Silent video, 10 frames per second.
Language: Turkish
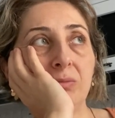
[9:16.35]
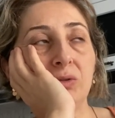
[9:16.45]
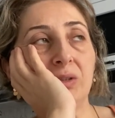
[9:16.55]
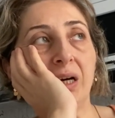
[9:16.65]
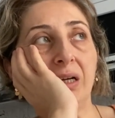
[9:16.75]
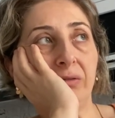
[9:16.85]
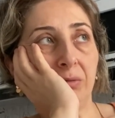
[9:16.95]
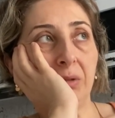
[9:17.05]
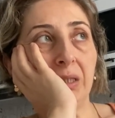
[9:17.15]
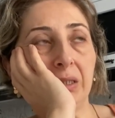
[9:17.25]
İşte
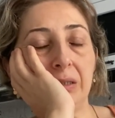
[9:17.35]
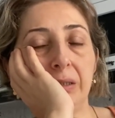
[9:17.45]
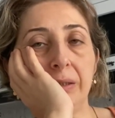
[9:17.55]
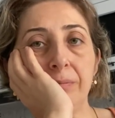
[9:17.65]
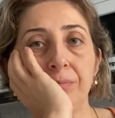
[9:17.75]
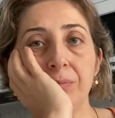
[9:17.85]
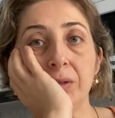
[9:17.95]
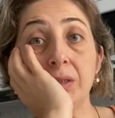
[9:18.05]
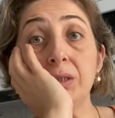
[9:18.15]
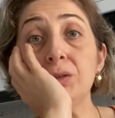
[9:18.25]
tarifimi yayınlayayım.
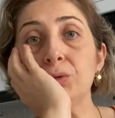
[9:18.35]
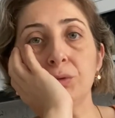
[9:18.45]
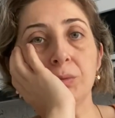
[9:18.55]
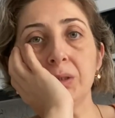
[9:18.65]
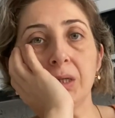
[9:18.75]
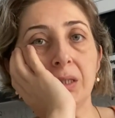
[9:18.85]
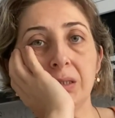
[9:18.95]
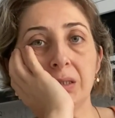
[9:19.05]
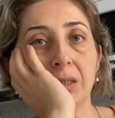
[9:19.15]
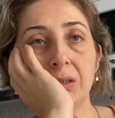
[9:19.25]
Hmm. Hiç uyumadı
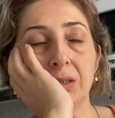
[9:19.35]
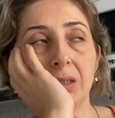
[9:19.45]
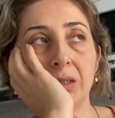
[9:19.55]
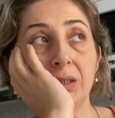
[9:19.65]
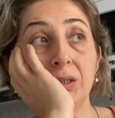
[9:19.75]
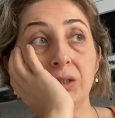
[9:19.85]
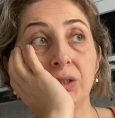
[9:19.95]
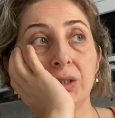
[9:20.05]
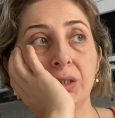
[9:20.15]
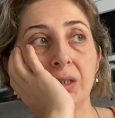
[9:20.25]
arkadaşlar.
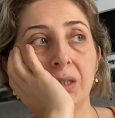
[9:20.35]
Hiç.